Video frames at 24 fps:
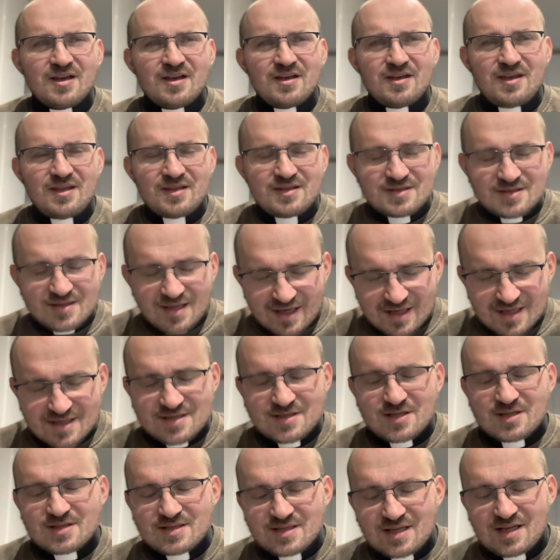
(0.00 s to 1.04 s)
i
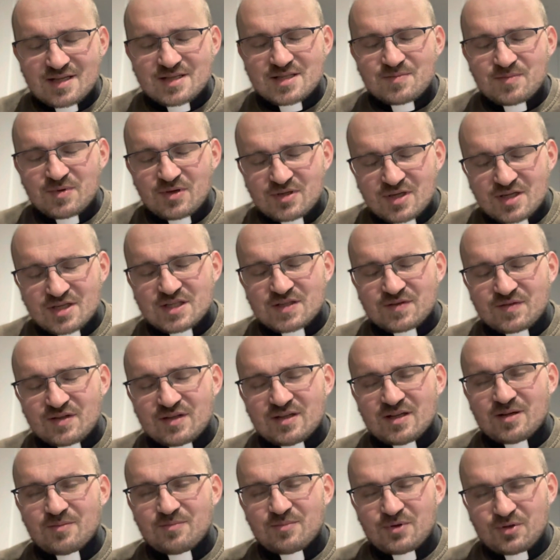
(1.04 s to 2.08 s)
znalazł, znalazł sobie chociaż
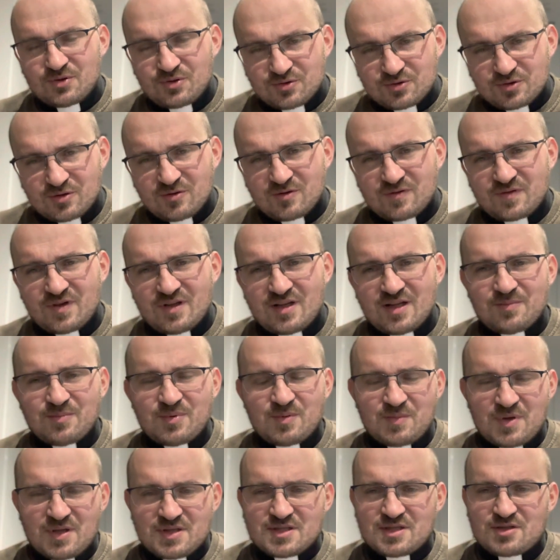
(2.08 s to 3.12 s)
chwilę, krótką chwilę
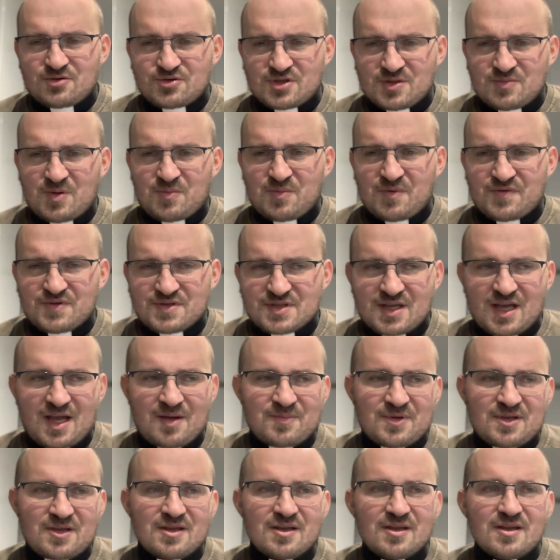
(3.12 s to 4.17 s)
pomiędzy różnymi
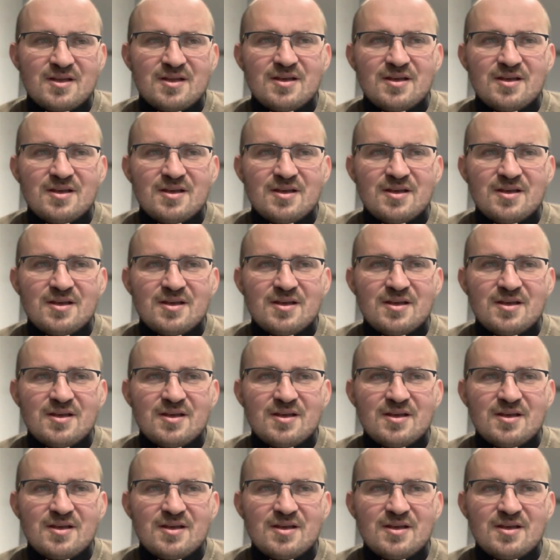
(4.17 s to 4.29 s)
obowiązkami,